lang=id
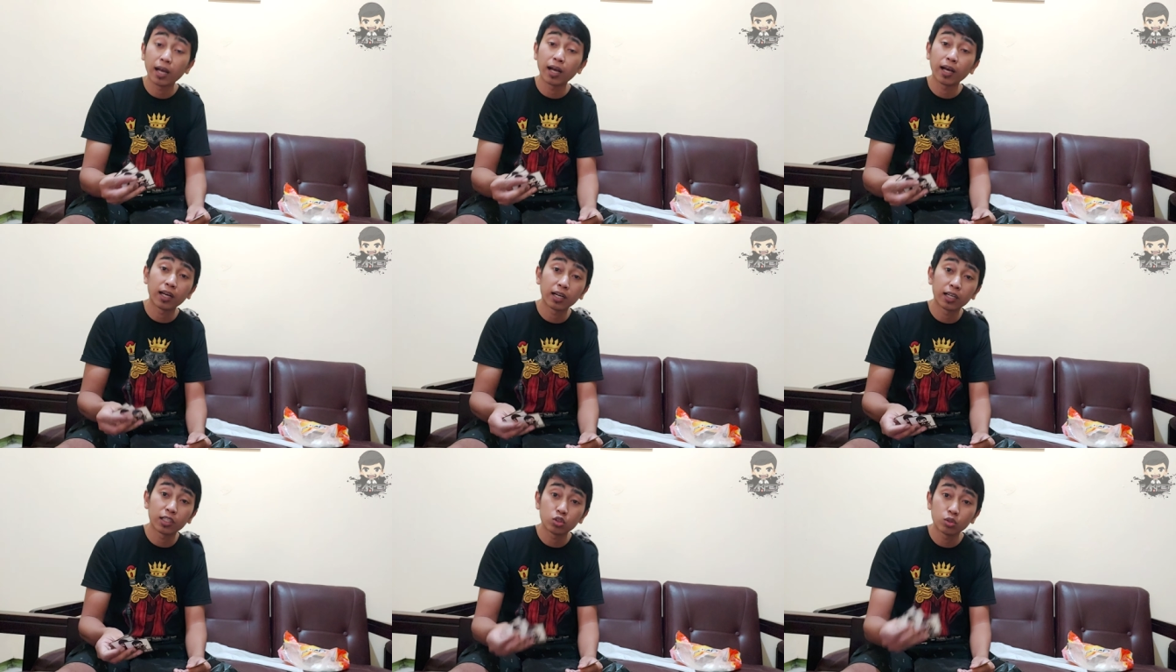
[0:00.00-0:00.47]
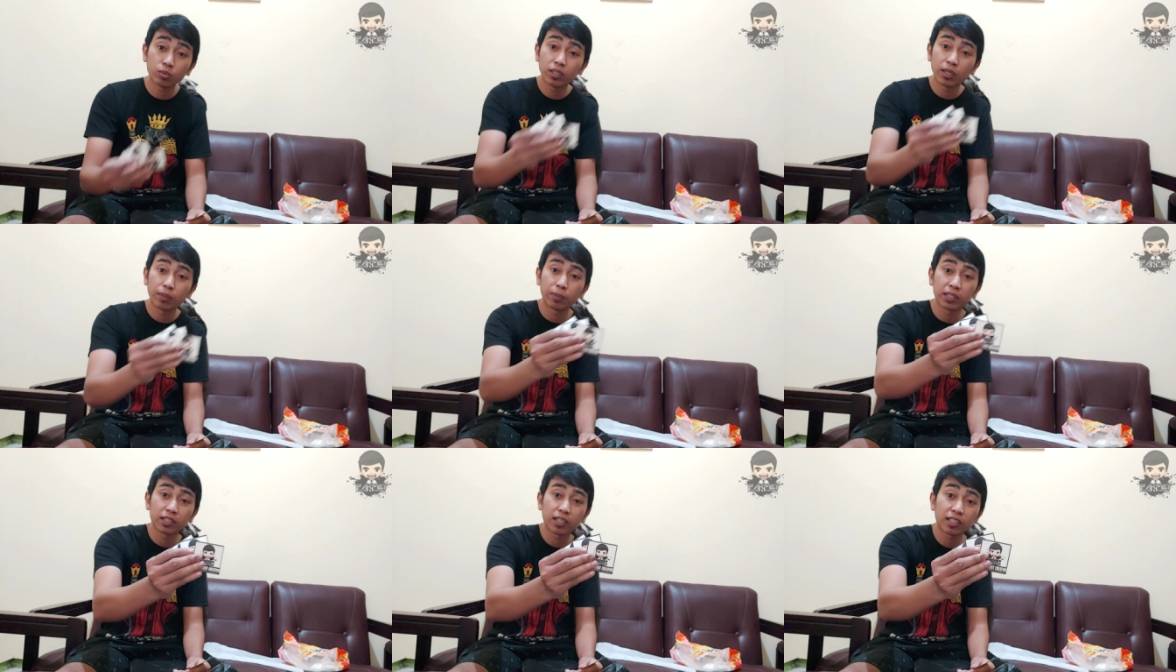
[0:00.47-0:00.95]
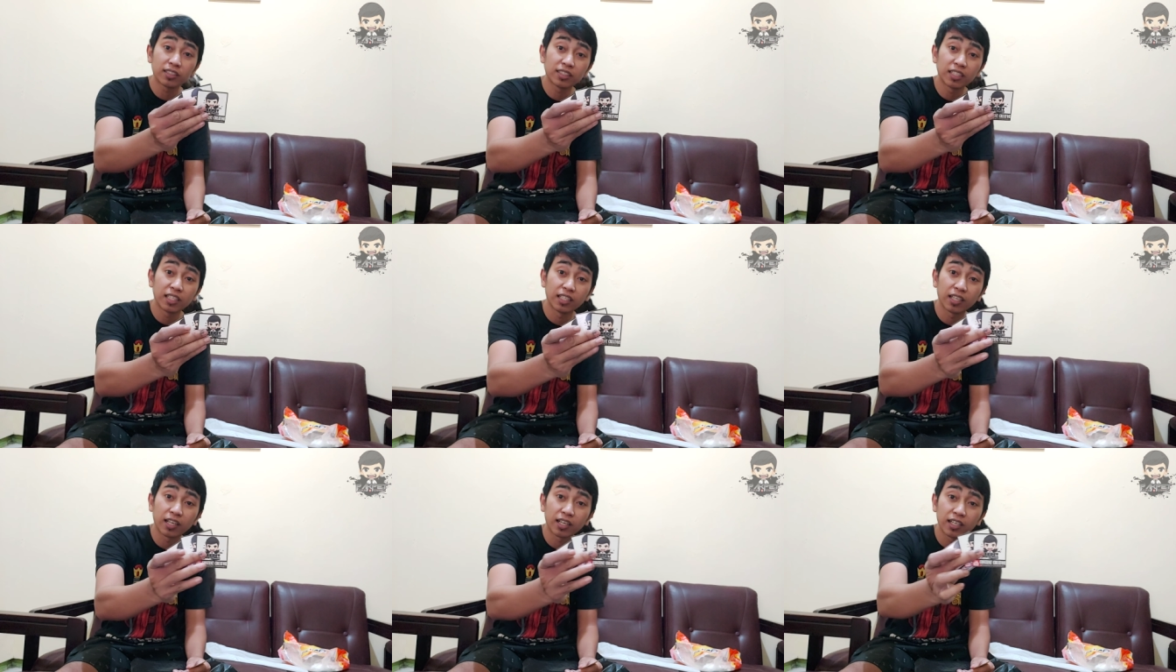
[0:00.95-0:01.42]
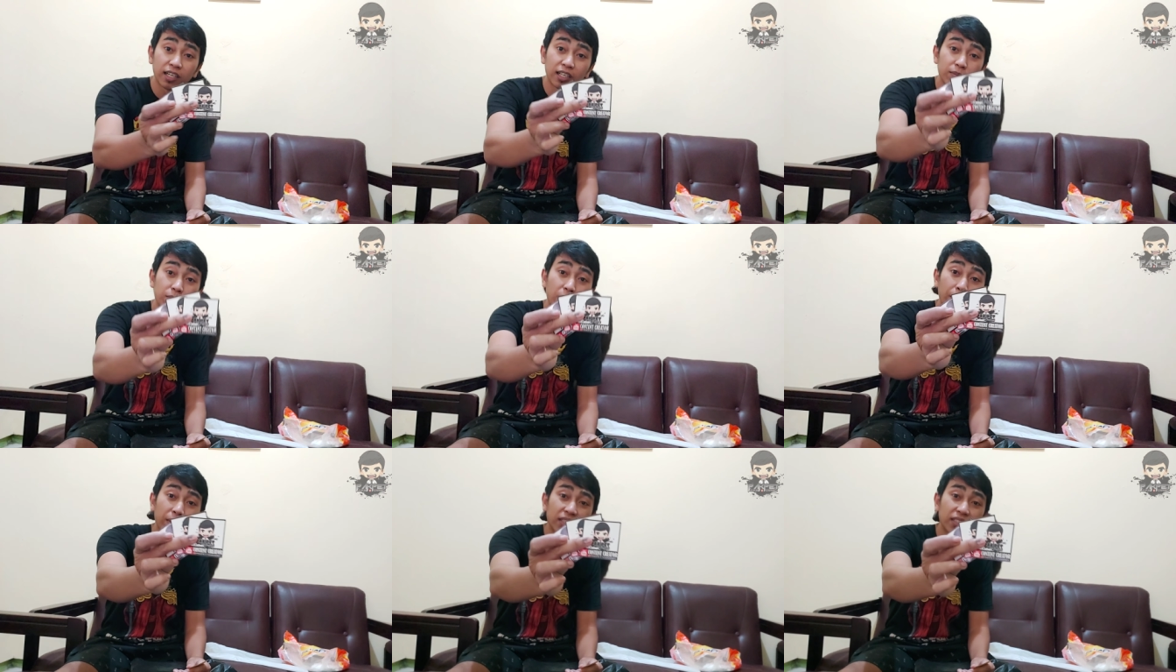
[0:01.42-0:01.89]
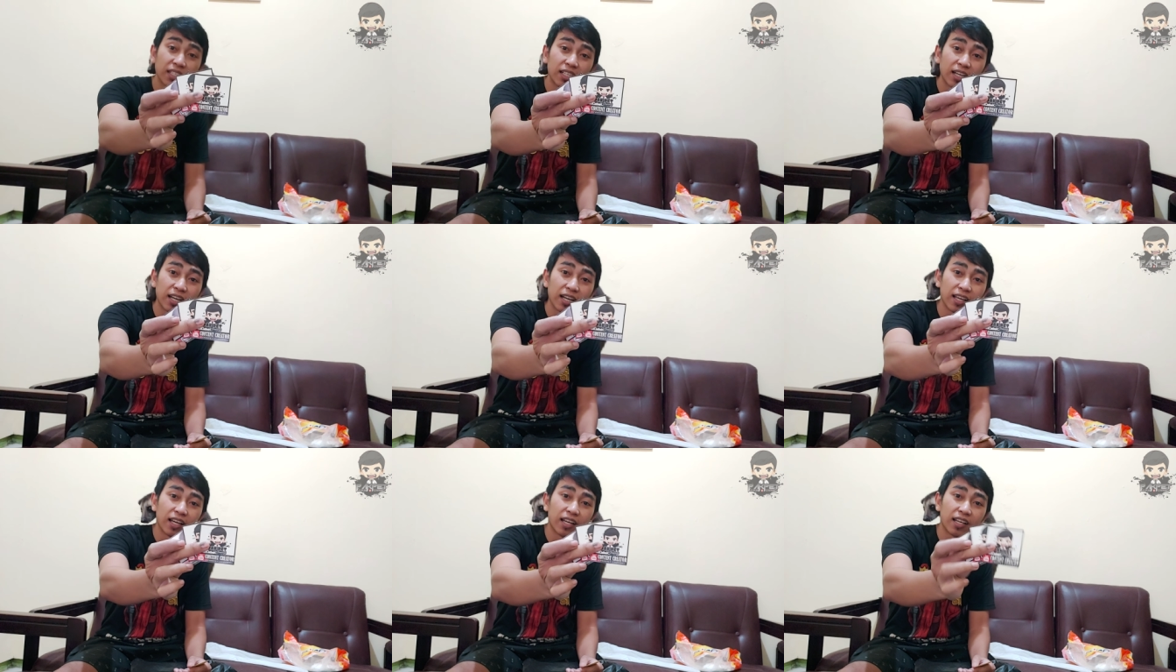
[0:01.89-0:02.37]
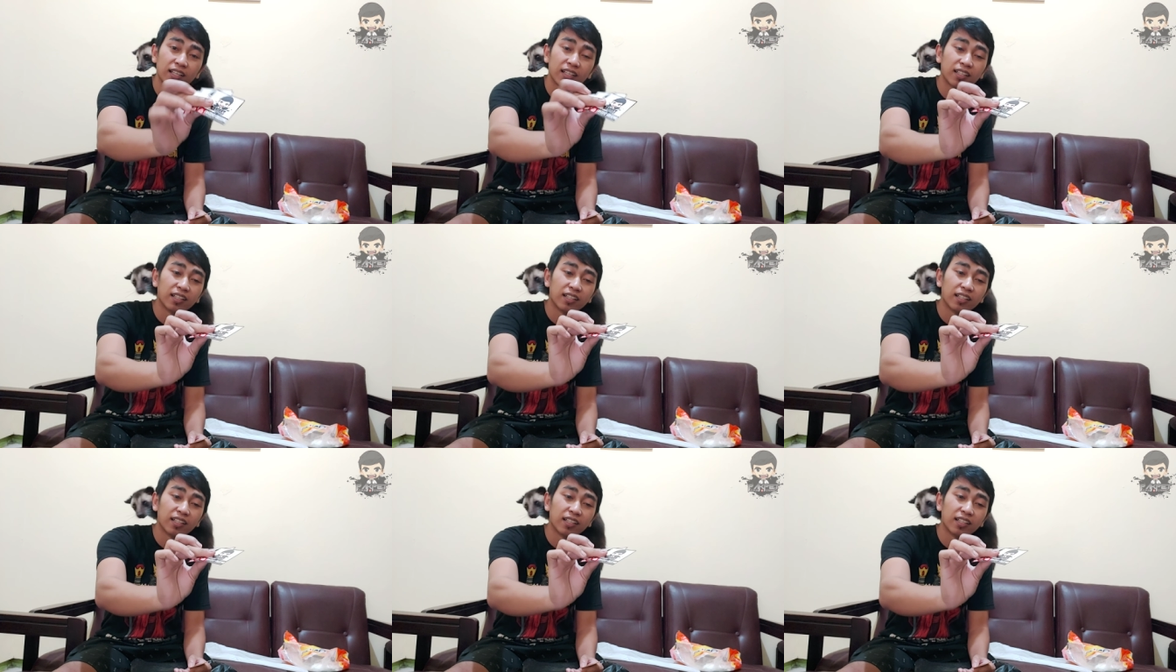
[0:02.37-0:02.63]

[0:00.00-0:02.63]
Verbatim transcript: akan langsung mendapatkan stiker dari Pak Pet Channel ya.